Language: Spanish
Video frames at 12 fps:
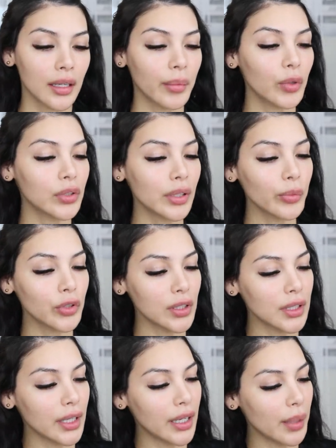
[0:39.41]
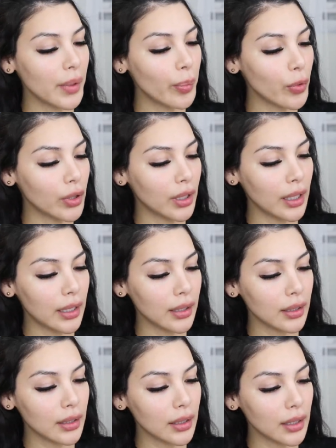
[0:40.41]
Y me gusta mucho esta crema
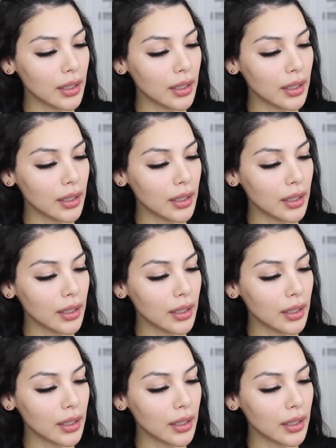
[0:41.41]
porque